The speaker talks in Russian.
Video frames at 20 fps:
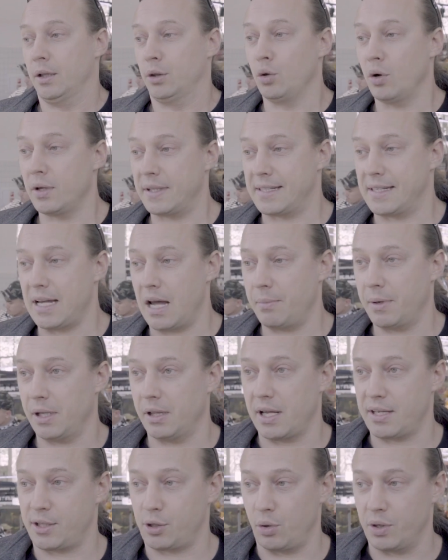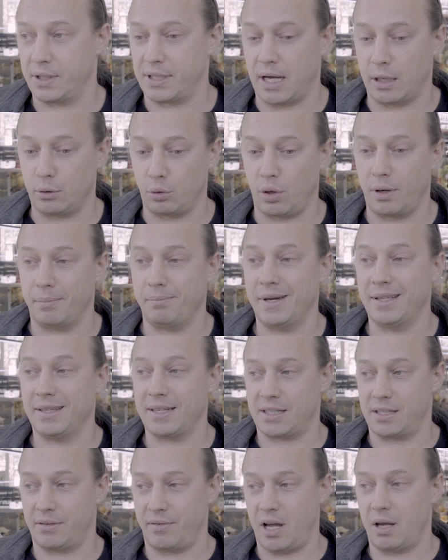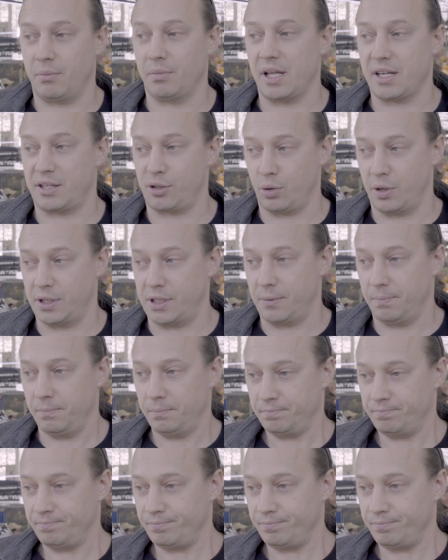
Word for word: Тот самый лосось, который мы называем лососем.